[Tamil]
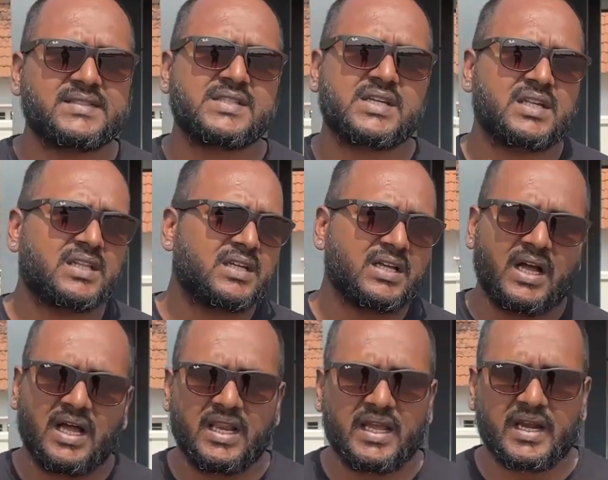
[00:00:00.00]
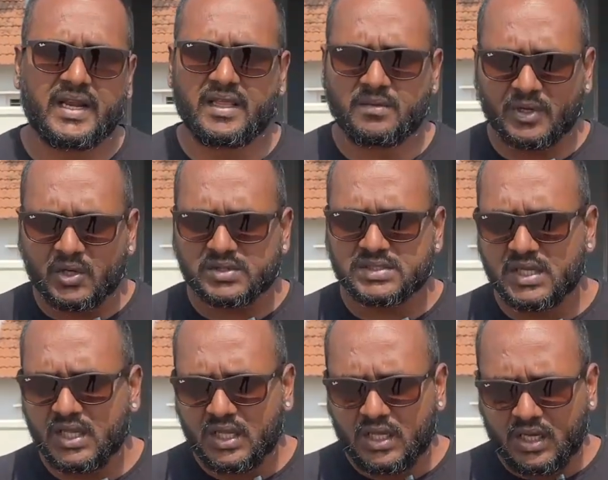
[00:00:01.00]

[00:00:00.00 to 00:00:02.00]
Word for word: வந்து அசிச்சிக்கிறதுக்கு ஆளே கிடையாது பிகாஸ்